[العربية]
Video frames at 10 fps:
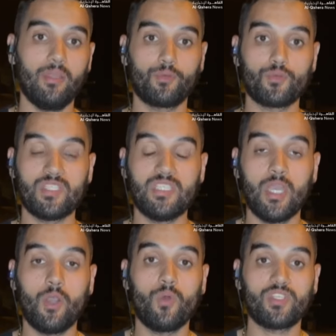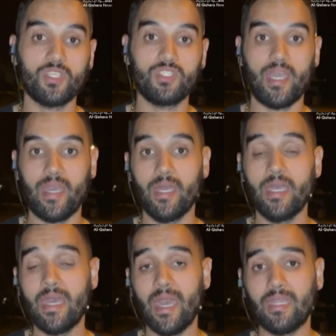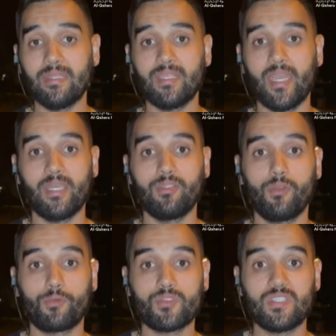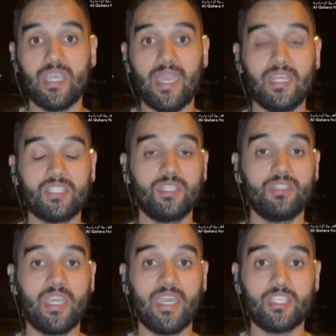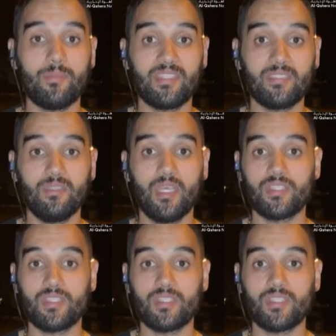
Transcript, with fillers: الروسية هو شجع الاتحاد الروسي على شن هجمات